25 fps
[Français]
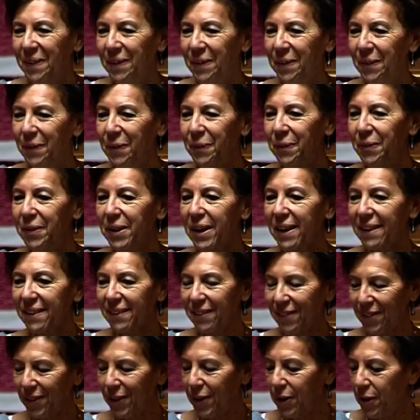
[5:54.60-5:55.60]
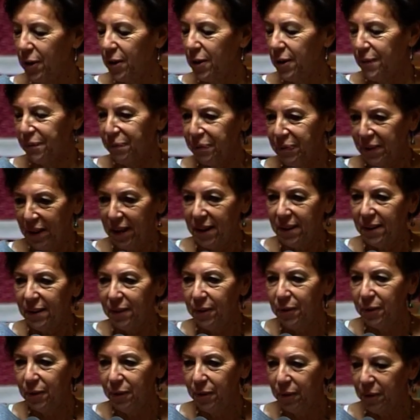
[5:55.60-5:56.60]
euh, du texte euh,
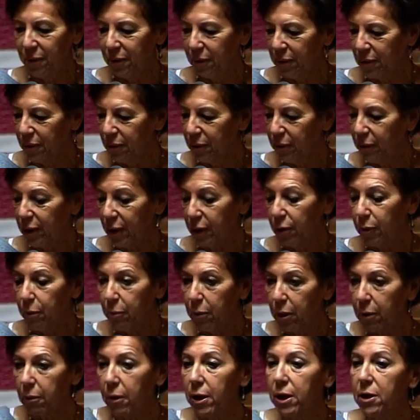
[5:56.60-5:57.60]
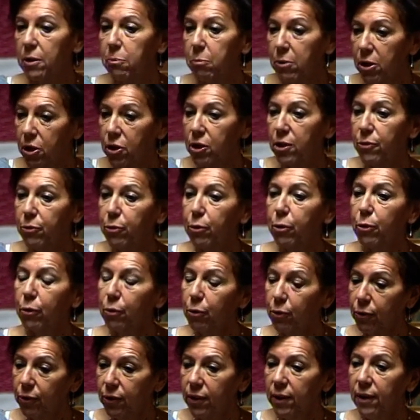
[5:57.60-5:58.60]
du gouvernement, et, mais j'ai vu
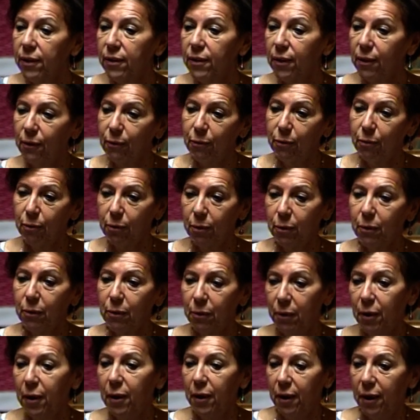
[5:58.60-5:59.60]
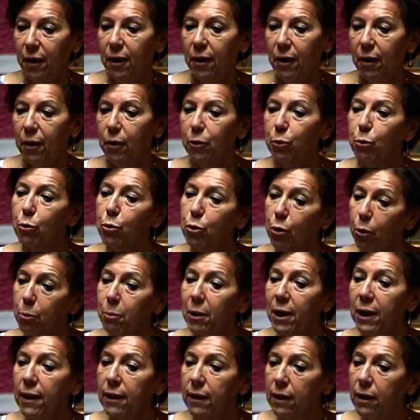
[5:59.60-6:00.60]
qu'aussi, en
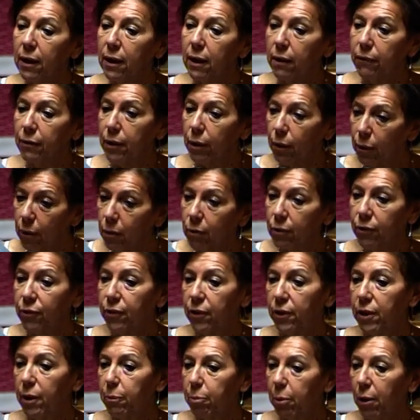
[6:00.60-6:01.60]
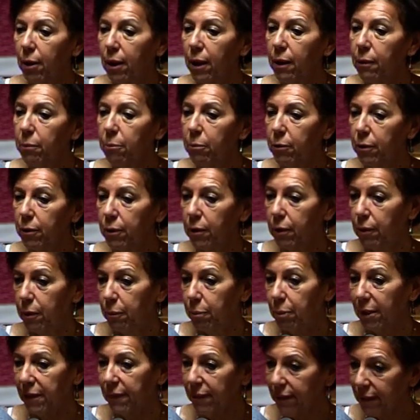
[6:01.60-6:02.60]
Outre-mer, il y avait aussi des problèmes de
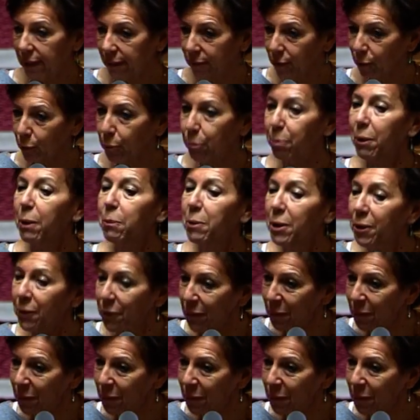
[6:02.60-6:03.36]
présentation de permis de